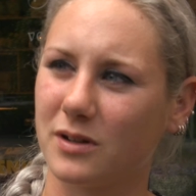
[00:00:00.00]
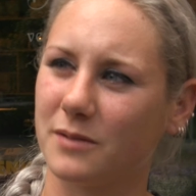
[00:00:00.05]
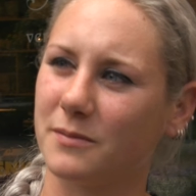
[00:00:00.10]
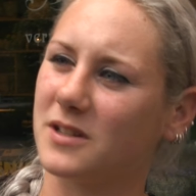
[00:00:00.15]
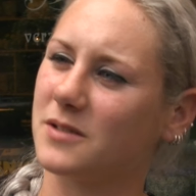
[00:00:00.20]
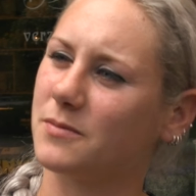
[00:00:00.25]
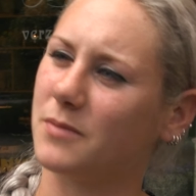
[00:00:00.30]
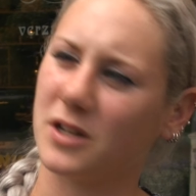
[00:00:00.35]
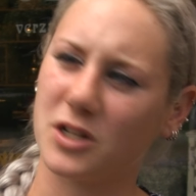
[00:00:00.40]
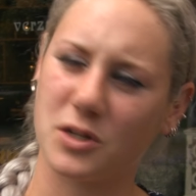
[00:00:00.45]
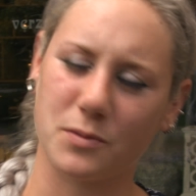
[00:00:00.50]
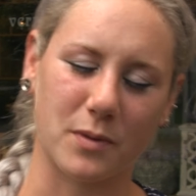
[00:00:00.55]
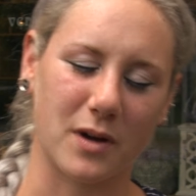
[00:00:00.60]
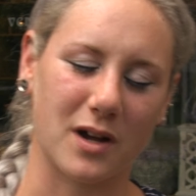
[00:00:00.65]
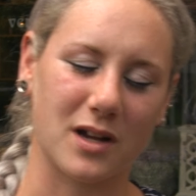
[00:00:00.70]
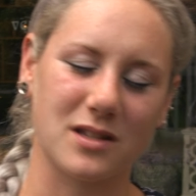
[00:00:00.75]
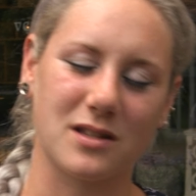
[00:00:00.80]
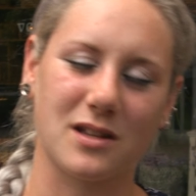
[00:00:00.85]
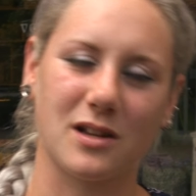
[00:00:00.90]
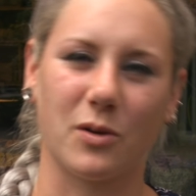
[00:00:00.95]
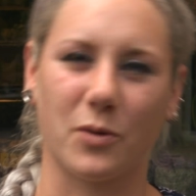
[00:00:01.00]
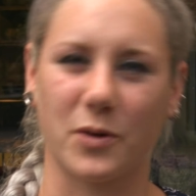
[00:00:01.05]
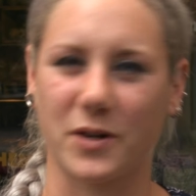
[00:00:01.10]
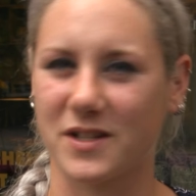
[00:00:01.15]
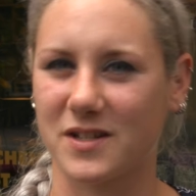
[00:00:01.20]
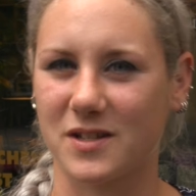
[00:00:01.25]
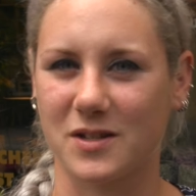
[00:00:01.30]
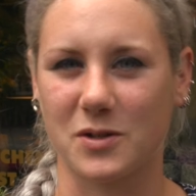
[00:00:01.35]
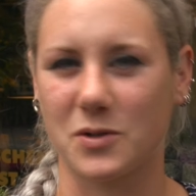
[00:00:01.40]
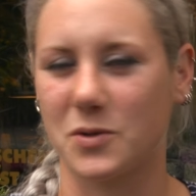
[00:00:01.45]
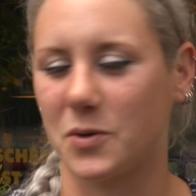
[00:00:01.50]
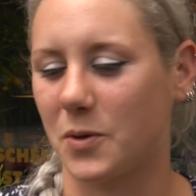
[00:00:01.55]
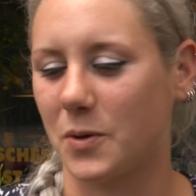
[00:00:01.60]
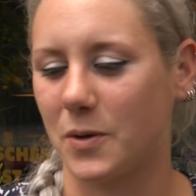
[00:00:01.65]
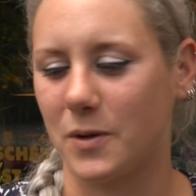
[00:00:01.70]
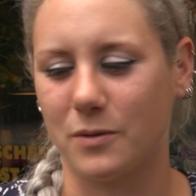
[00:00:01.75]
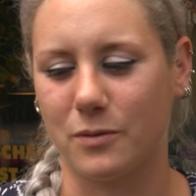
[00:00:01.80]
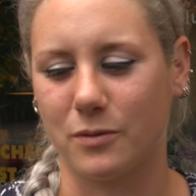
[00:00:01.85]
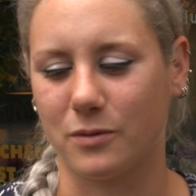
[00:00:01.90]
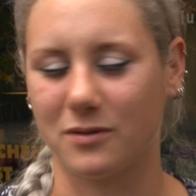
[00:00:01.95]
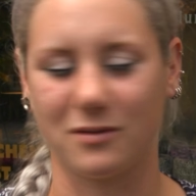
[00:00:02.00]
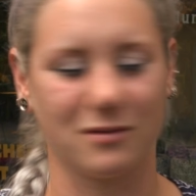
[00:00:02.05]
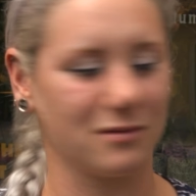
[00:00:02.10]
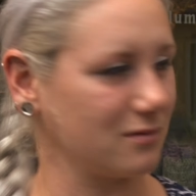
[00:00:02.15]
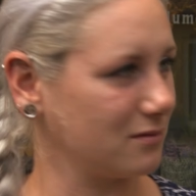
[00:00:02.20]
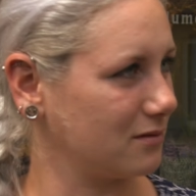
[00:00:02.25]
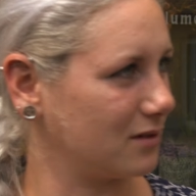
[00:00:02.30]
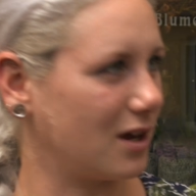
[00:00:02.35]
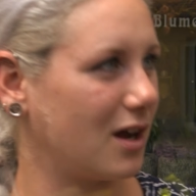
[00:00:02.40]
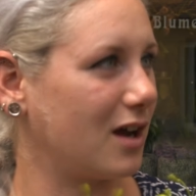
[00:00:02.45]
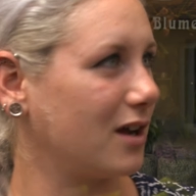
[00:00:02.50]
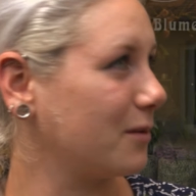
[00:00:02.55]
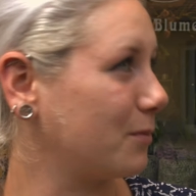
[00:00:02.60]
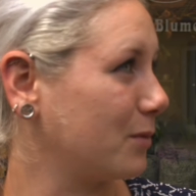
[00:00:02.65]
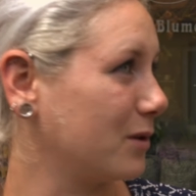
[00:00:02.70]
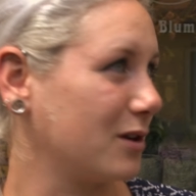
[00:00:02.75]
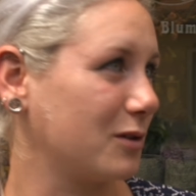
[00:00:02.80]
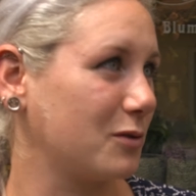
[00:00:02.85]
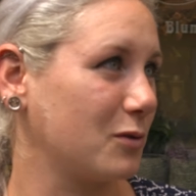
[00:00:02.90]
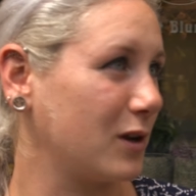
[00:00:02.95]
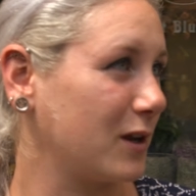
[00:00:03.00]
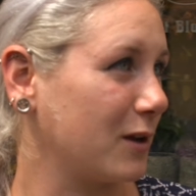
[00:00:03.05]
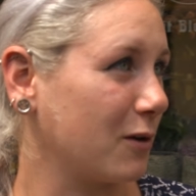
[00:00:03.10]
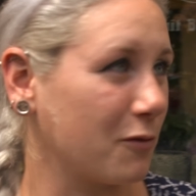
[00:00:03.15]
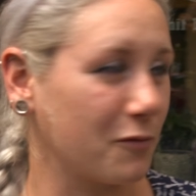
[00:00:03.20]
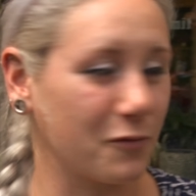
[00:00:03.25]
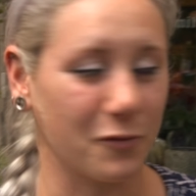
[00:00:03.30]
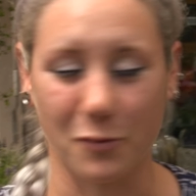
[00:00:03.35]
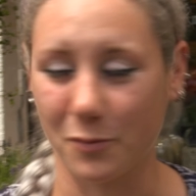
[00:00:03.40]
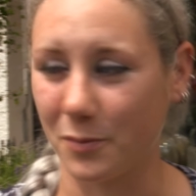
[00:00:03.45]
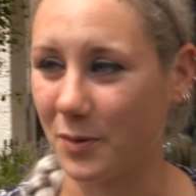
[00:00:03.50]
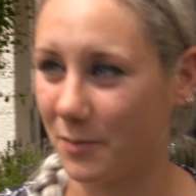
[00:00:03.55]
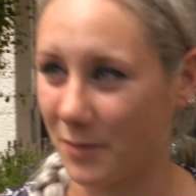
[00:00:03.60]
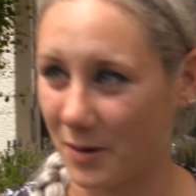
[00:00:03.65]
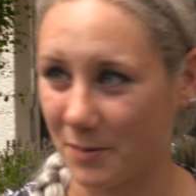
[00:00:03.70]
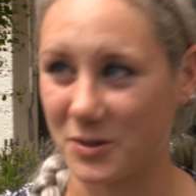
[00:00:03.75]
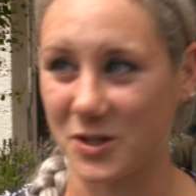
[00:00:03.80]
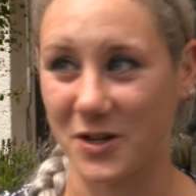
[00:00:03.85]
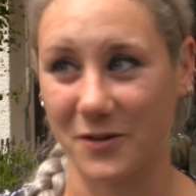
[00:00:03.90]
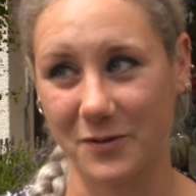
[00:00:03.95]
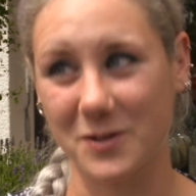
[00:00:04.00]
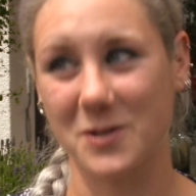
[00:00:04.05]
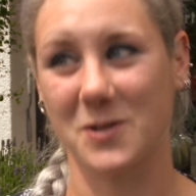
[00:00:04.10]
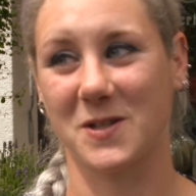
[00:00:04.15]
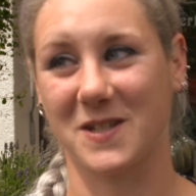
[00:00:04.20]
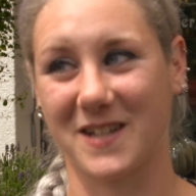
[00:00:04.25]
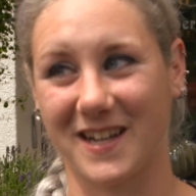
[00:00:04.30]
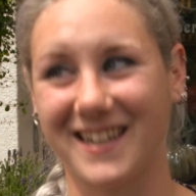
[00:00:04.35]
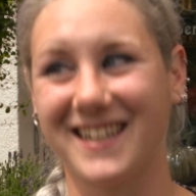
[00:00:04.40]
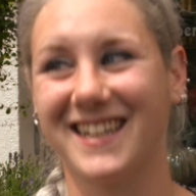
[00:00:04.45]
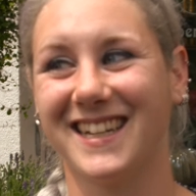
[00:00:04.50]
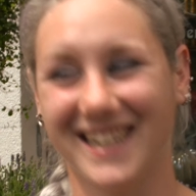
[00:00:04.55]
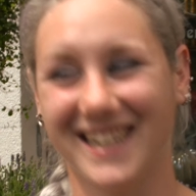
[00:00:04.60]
Es macht Spaß, die Leute sind toll und ja, ich bin natürlich auch froh, bei meinem Chef zu sein.